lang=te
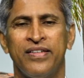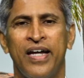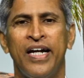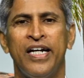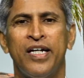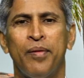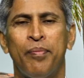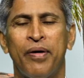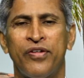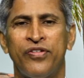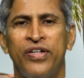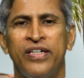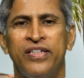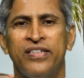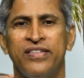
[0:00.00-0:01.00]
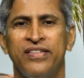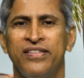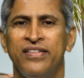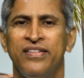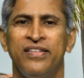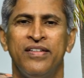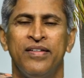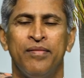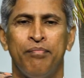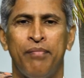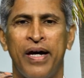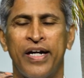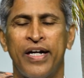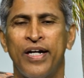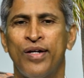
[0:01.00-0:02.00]
నైంటీ పర్సెంట్
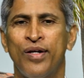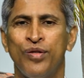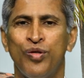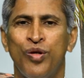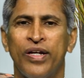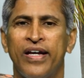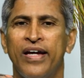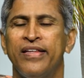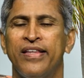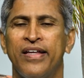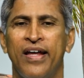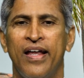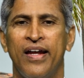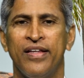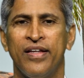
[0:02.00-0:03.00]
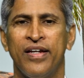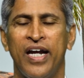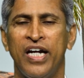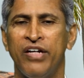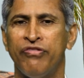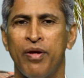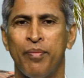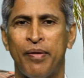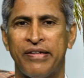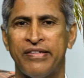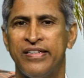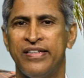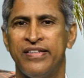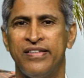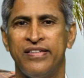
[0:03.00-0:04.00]
మార్కెట్లో దొరికే తినాలి అందరు నైంటీ ఫైవ్
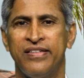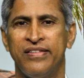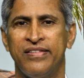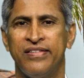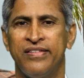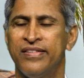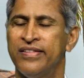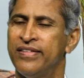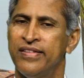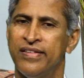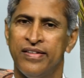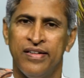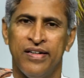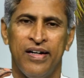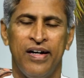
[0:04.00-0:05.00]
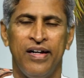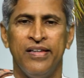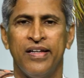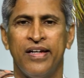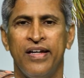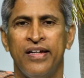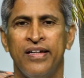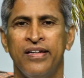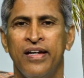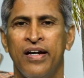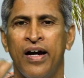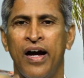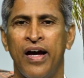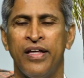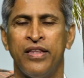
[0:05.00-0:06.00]
పర్సెంట్ అందుకని
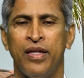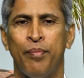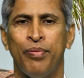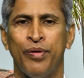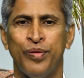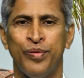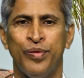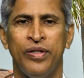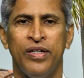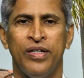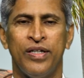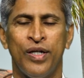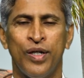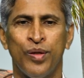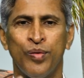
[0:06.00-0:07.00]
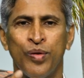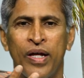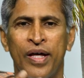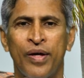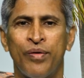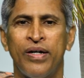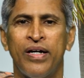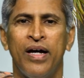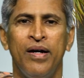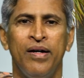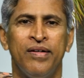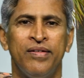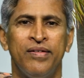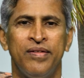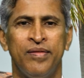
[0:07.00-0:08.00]
అవి తప్పదు ఎరువులు వేయకుండా
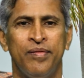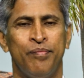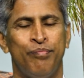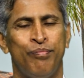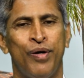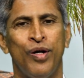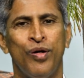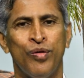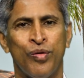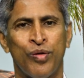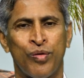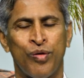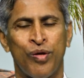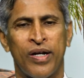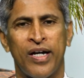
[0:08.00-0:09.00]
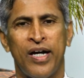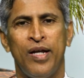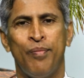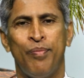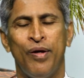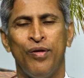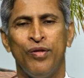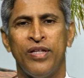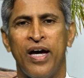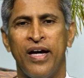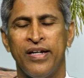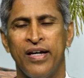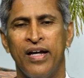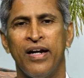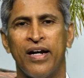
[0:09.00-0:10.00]
పళ్ళు కూరగాయలు పళ్ళు
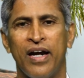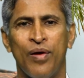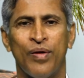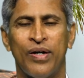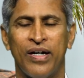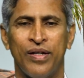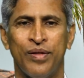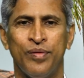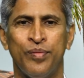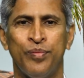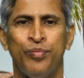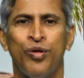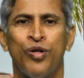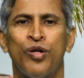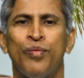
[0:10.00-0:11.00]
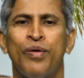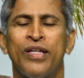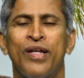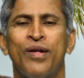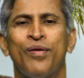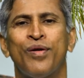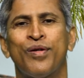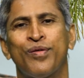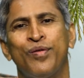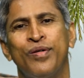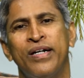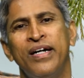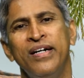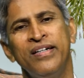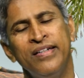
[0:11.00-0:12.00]
ధాన్యాలు రావట్లేదు పురుగు మందులు
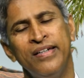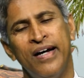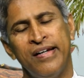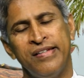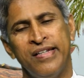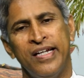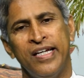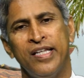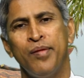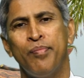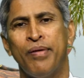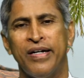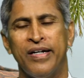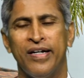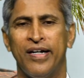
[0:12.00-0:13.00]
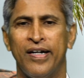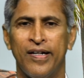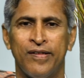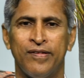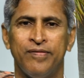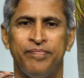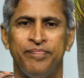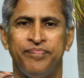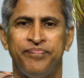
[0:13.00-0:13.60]
కొట్టకుండా అసలు ఏది పండట్లేదు